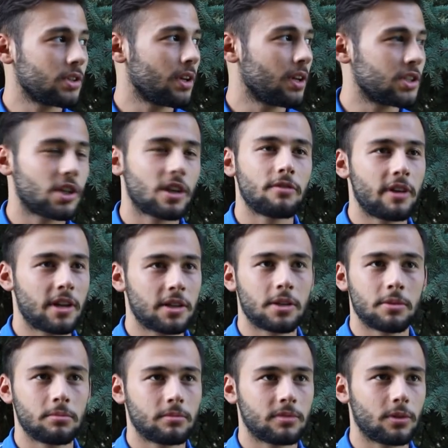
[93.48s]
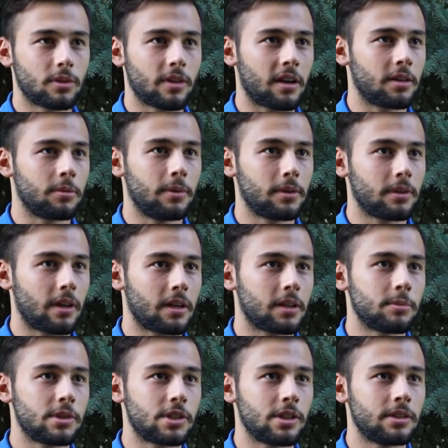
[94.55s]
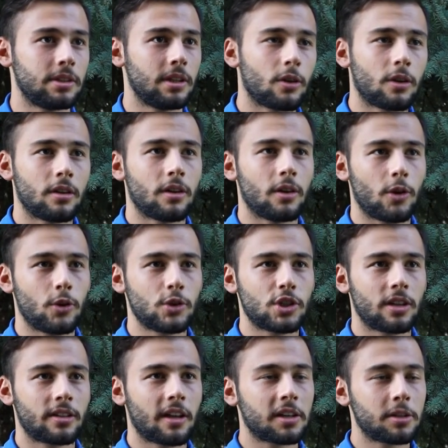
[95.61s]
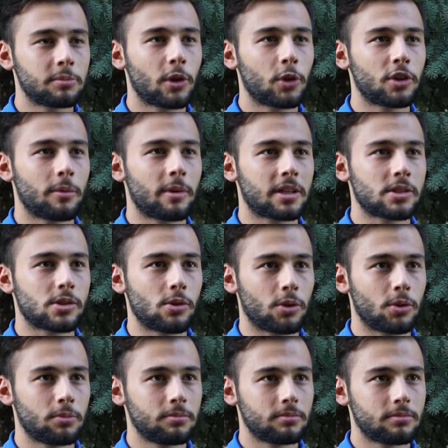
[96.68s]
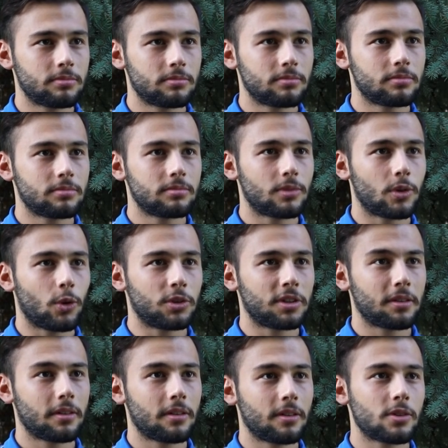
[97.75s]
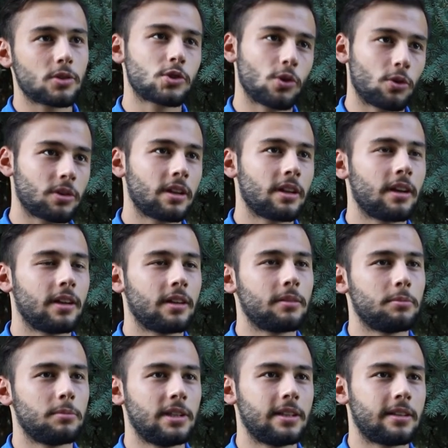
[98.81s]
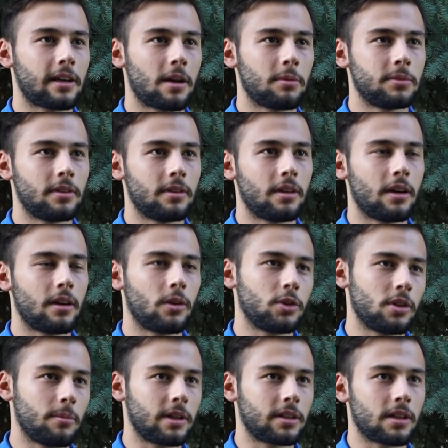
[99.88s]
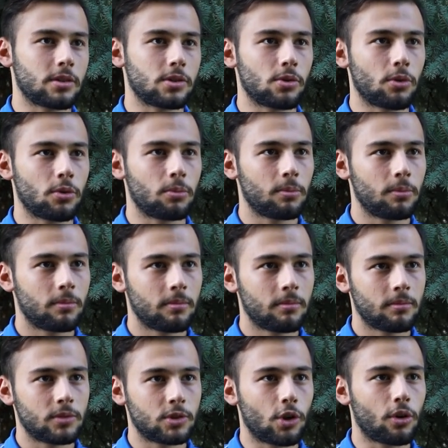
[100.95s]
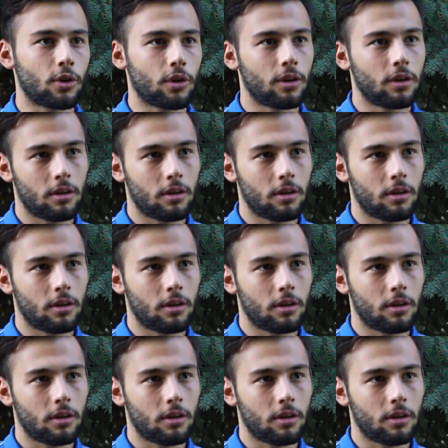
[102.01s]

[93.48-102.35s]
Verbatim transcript: her şeyi veririm takım takım için. Ee, önce takımda oynamak istiyorum. Onda, sonra, sonra. sonra da milli takımda oynamak da istiyorum. Çok.